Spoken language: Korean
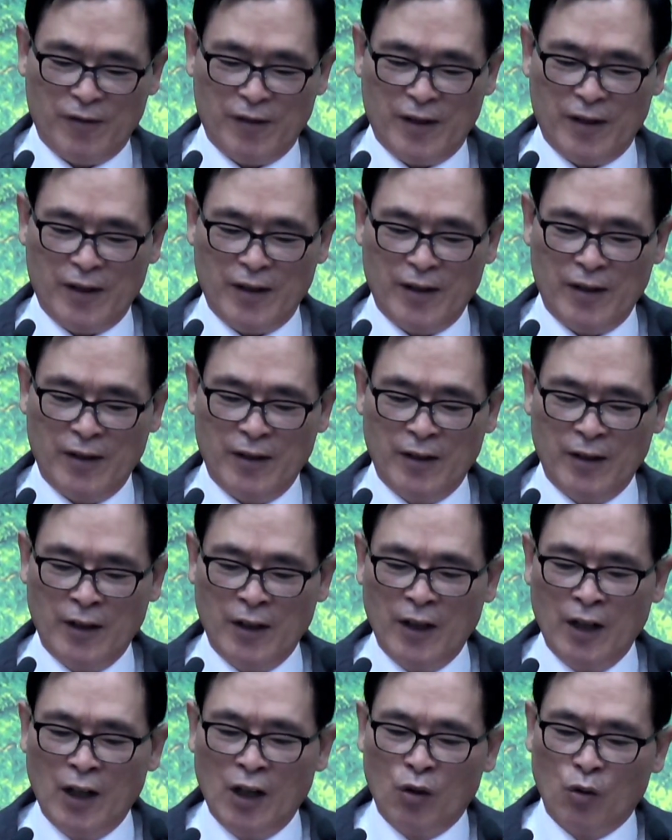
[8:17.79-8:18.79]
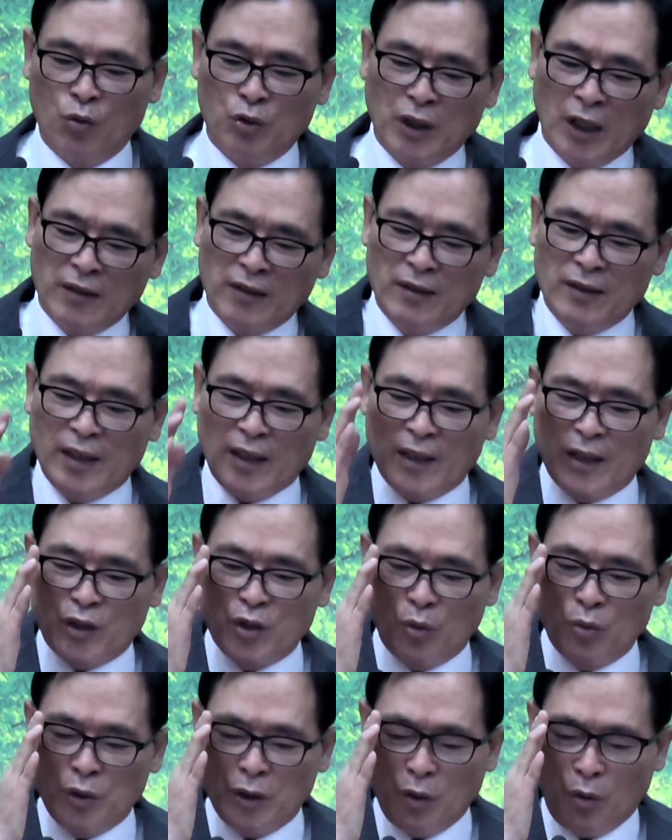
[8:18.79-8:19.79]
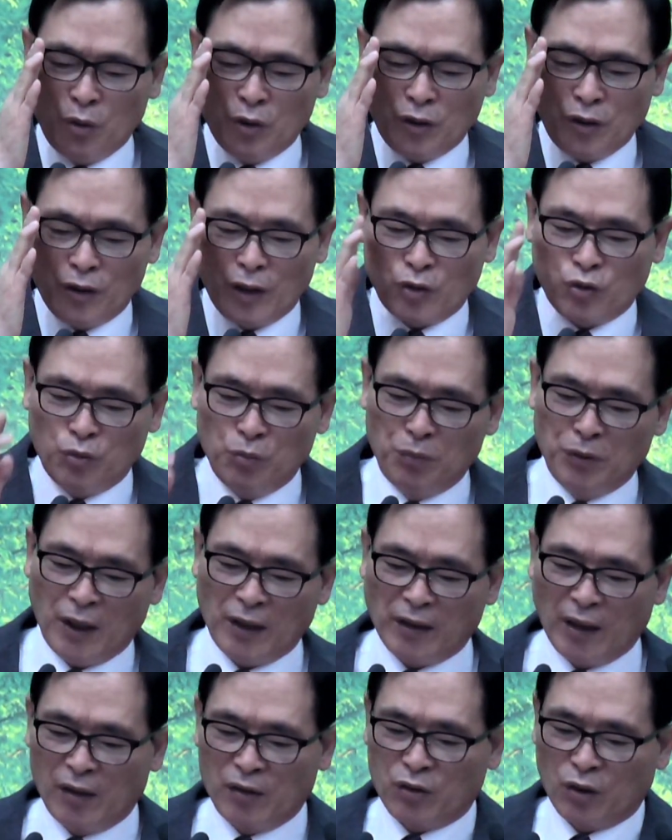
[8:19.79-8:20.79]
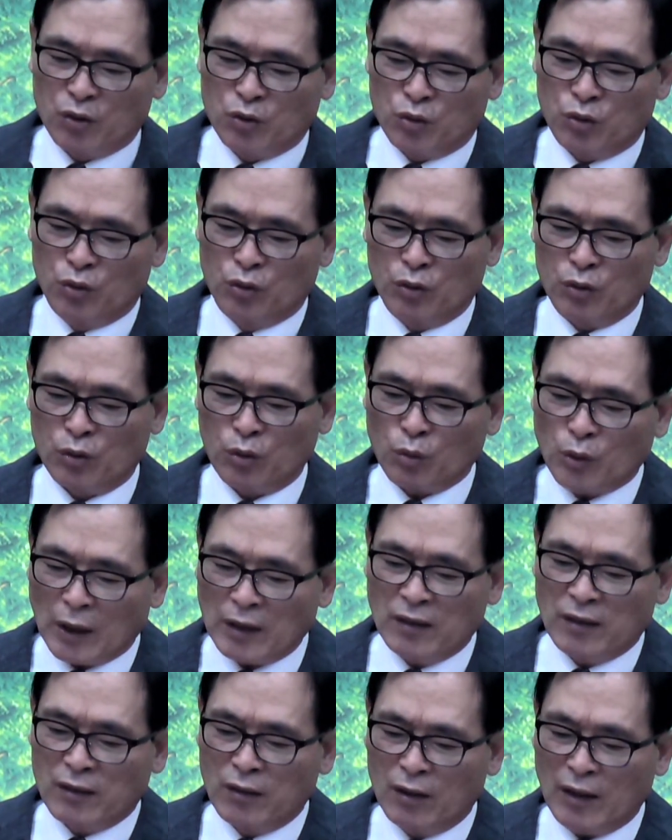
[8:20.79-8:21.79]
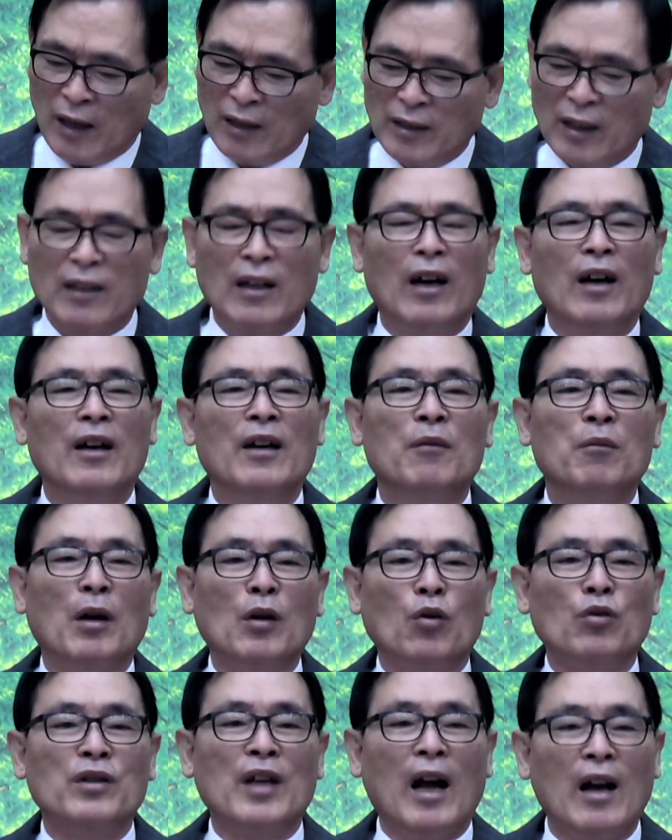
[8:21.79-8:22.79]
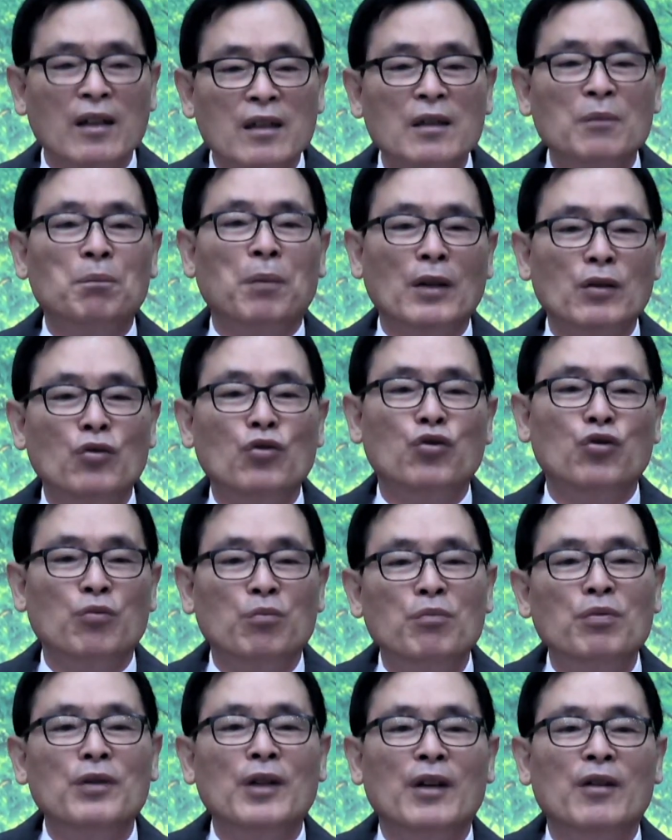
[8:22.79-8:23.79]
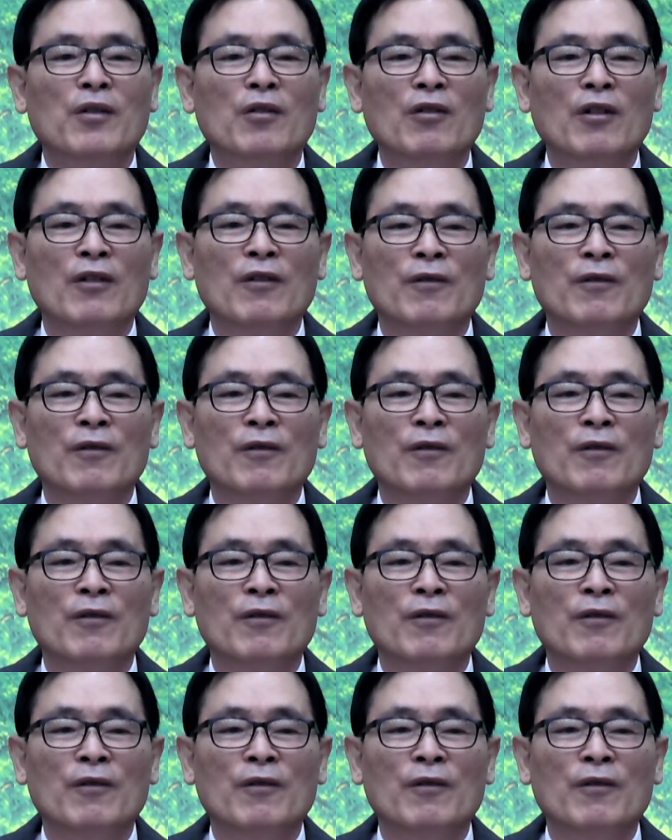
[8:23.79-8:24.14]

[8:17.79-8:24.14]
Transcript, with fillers: 예. 우리가 인생의 겨울이 오기 전에 준비해야 될 것 중 또 다른 하나가 바로 상급받을 준비예요.